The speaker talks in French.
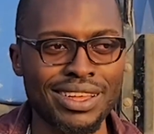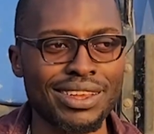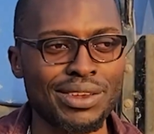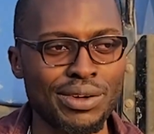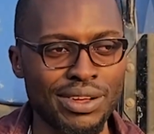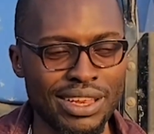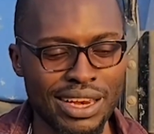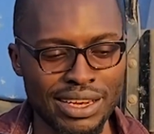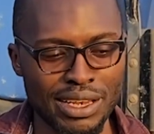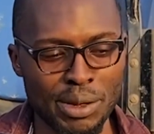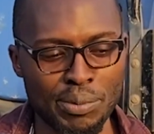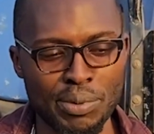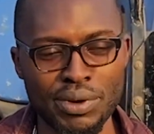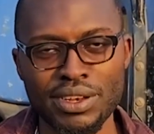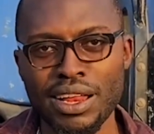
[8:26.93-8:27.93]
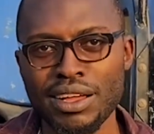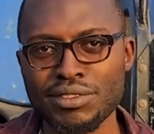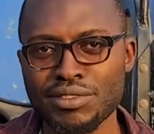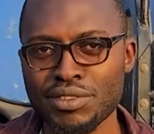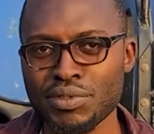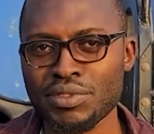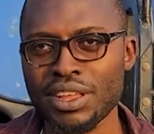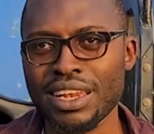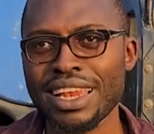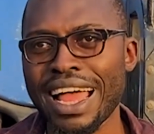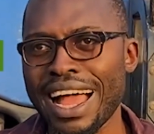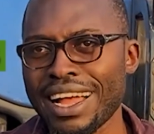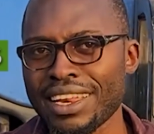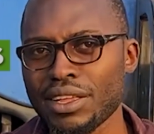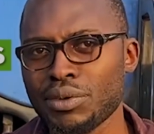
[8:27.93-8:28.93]
Donc, il est important, si vous êtes
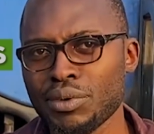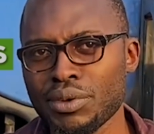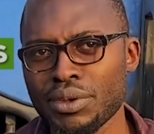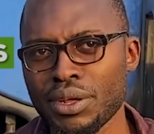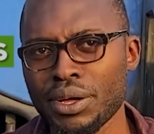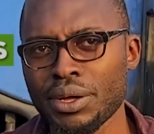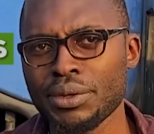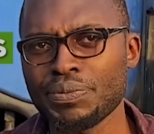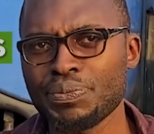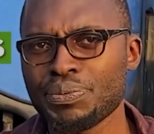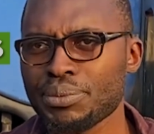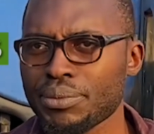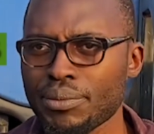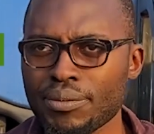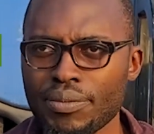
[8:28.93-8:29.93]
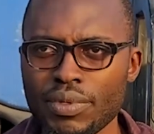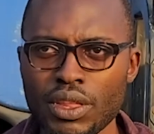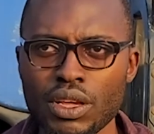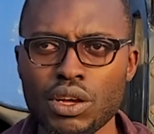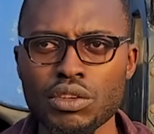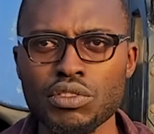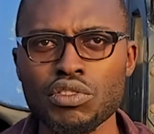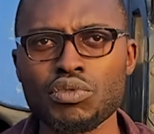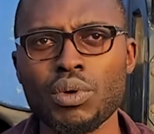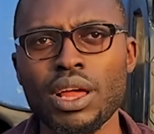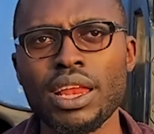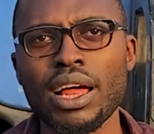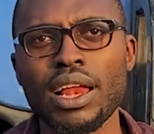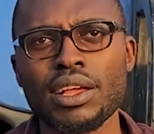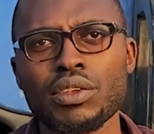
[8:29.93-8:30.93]
agriculteur, que ce soit
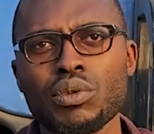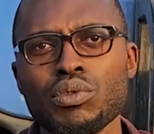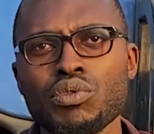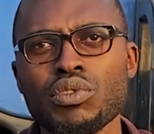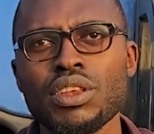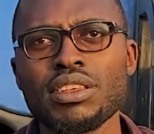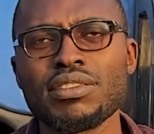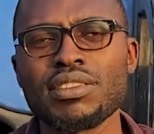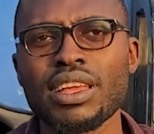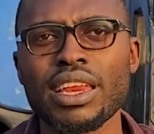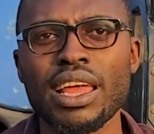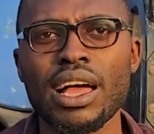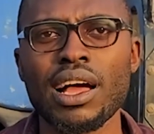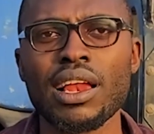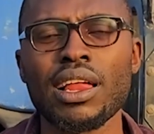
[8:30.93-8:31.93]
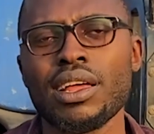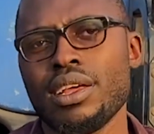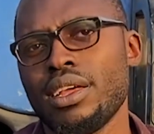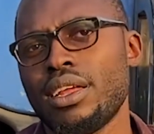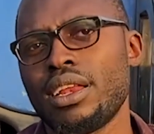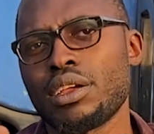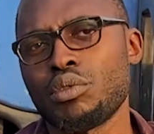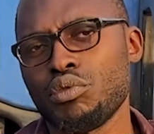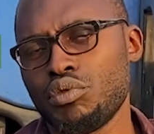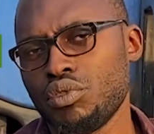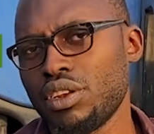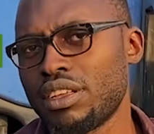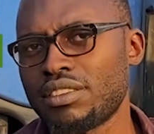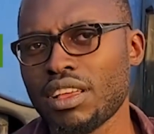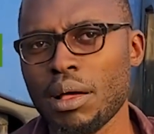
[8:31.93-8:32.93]
dans la culture des céréales, la culture
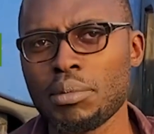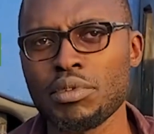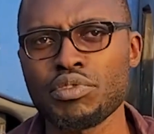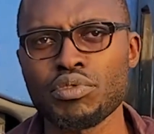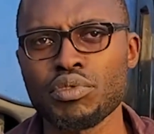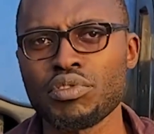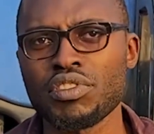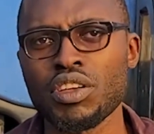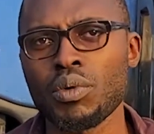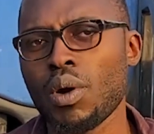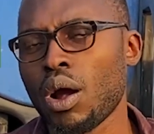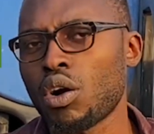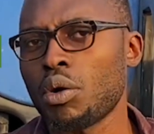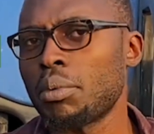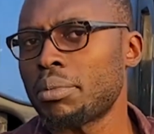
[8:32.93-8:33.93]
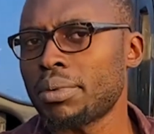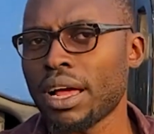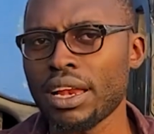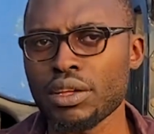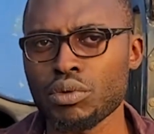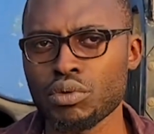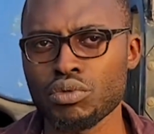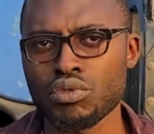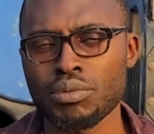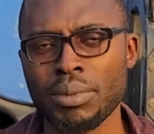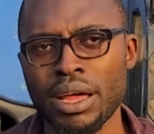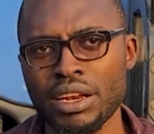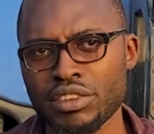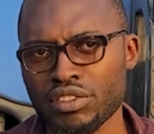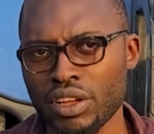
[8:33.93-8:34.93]
des arbres fruitiers ou encore même dans les cultures
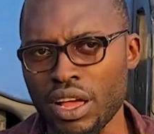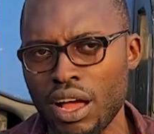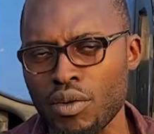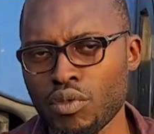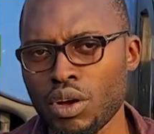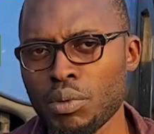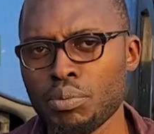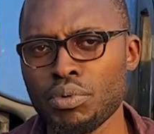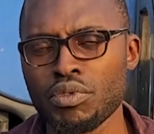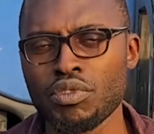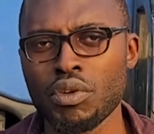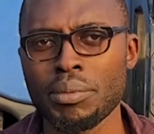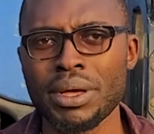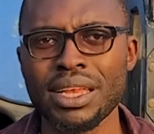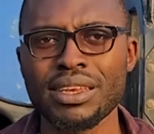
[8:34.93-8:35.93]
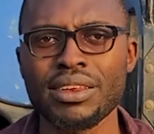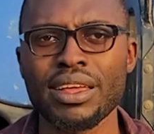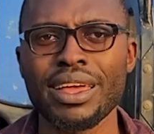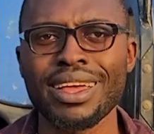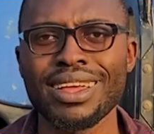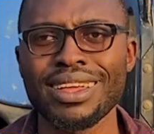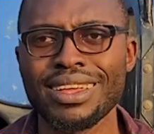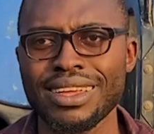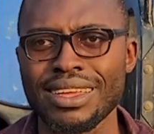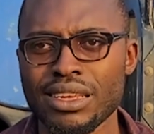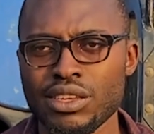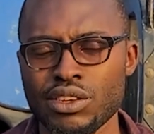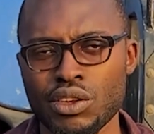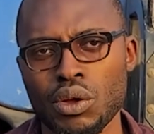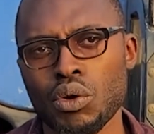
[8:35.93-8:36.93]
maraîchères, avoir un pluviomètre est
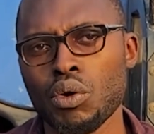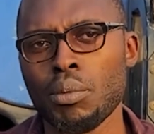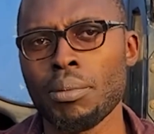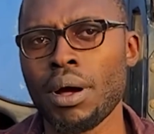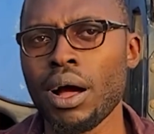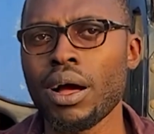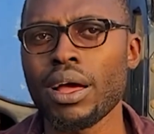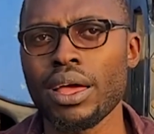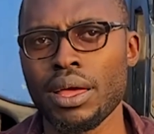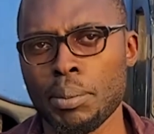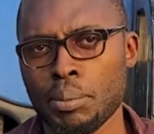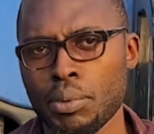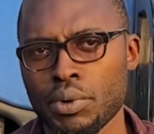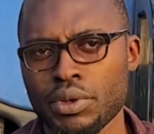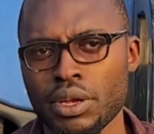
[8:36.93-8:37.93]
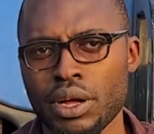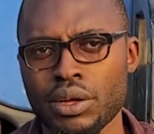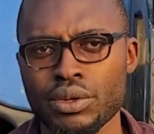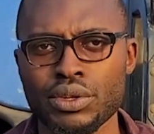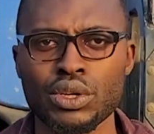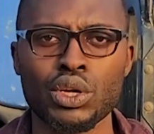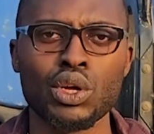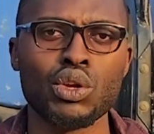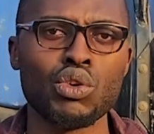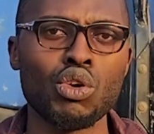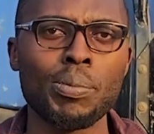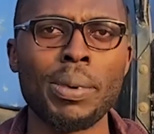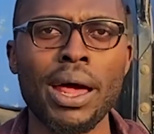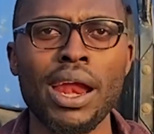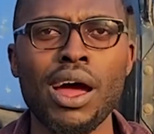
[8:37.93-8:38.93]
tellement important. Nos
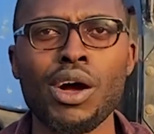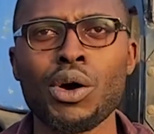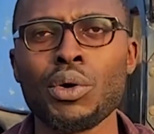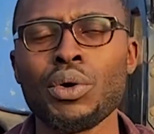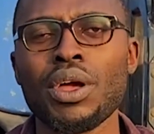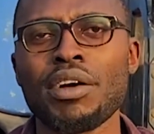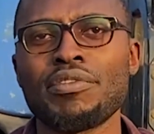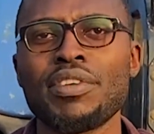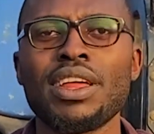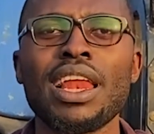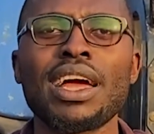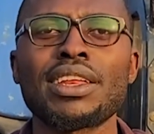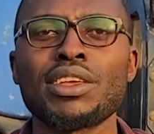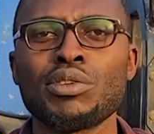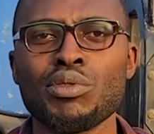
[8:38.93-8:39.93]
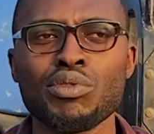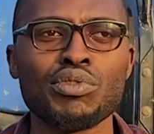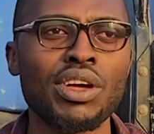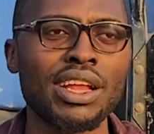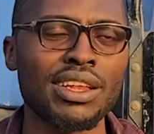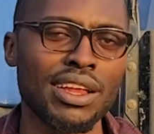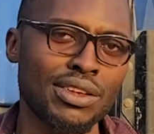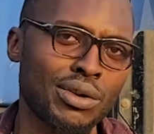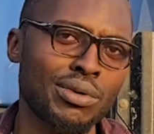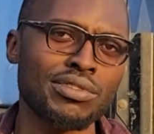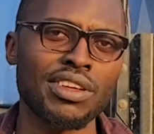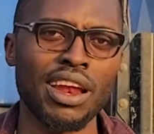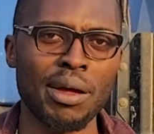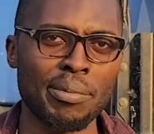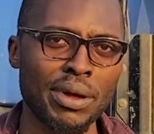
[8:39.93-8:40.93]
parents ont eu à faire l'agriculture à tâtons,
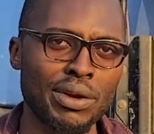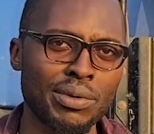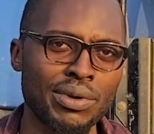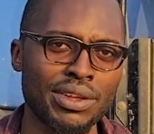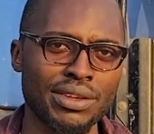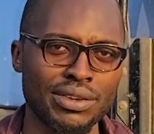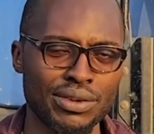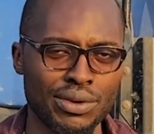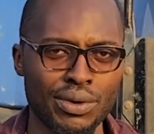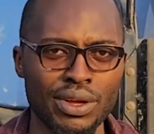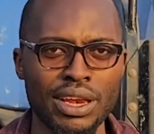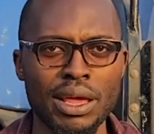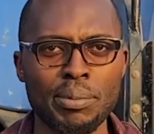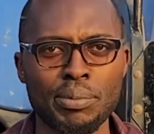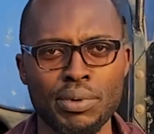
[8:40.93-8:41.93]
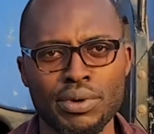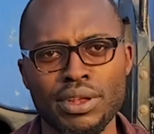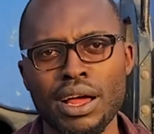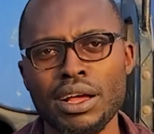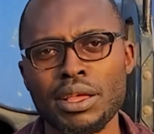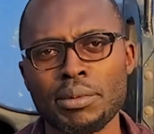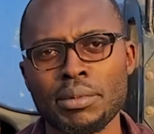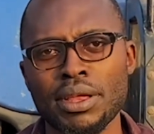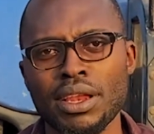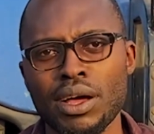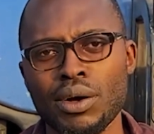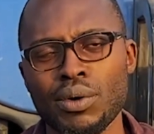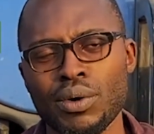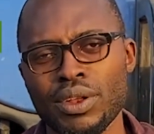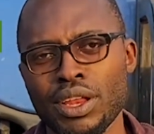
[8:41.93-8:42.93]
ça n'a pas donné. Donc il est important que
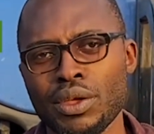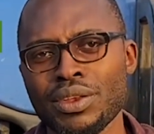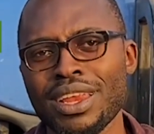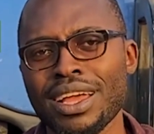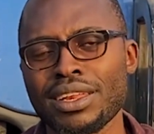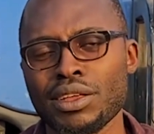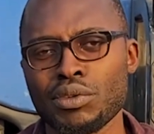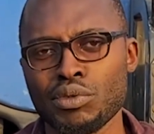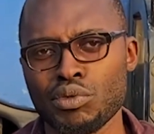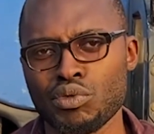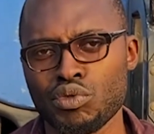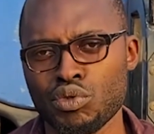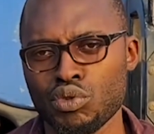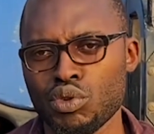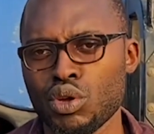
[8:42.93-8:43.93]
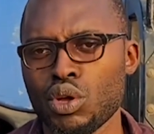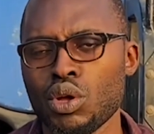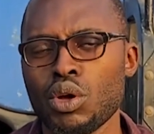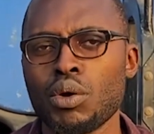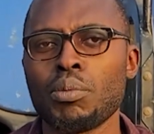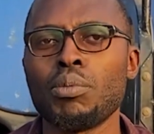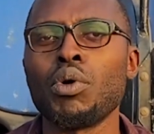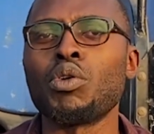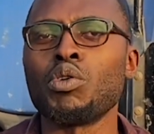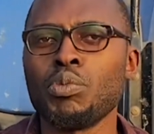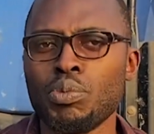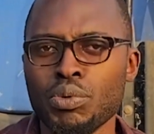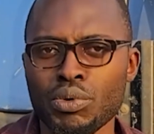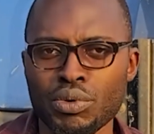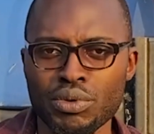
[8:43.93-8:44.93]
maintenant on ait une agriculture beaucoup
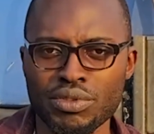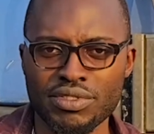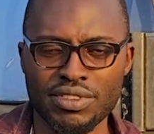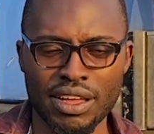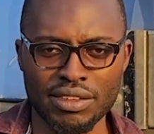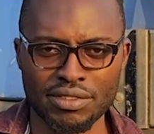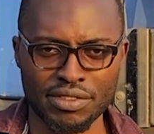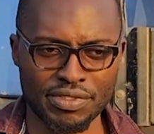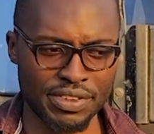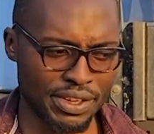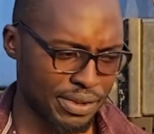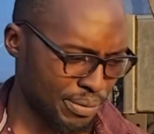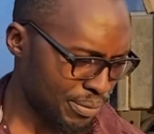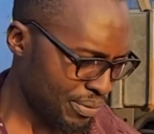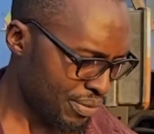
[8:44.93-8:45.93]
plus scientifique.